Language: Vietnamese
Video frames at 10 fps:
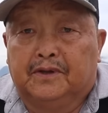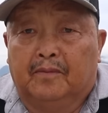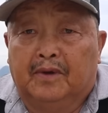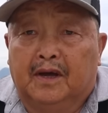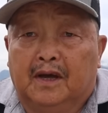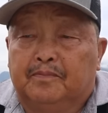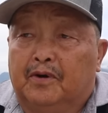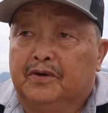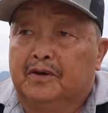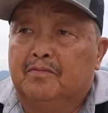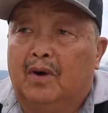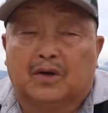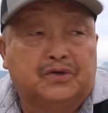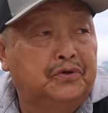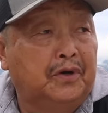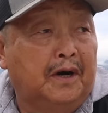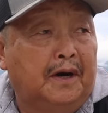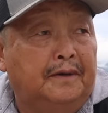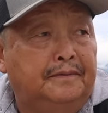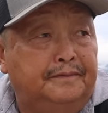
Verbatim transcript: cho mê phong như má chua